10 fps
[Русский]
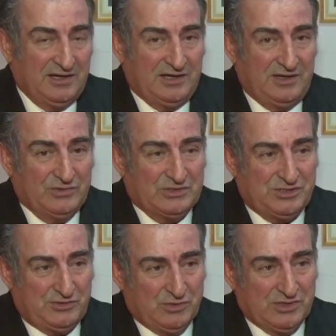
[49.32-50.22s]
И вот
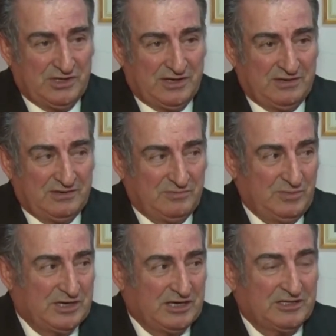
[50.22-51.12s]
сегодня
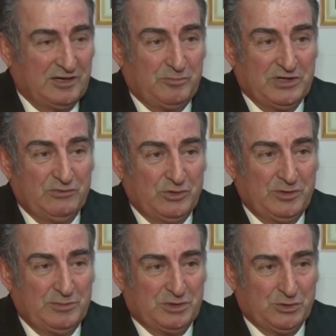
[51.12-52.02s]
мы как-то
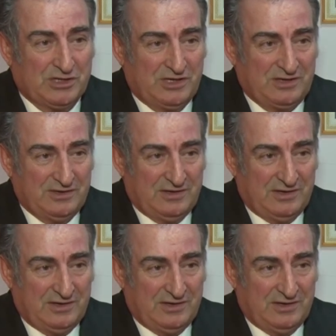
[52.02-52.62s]
подводим итоги